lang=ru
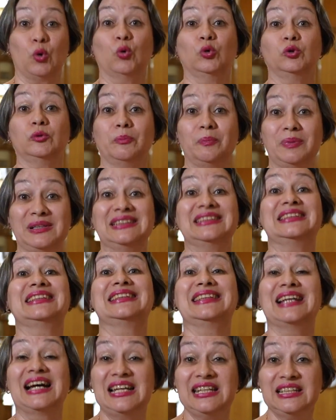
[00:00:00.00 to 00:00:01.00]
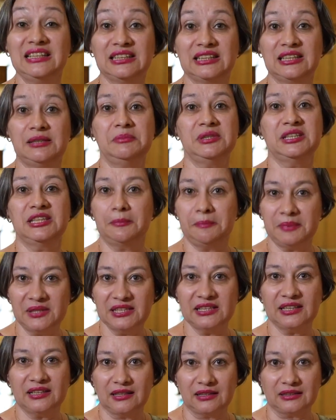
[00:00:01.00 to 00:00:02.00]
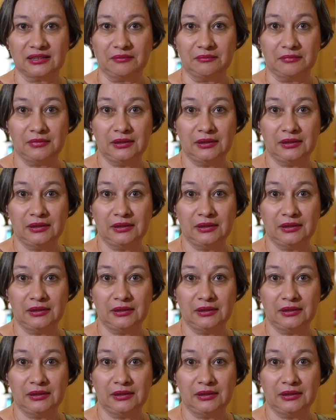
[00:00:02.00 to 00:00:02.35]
он был сталинским стипендиатом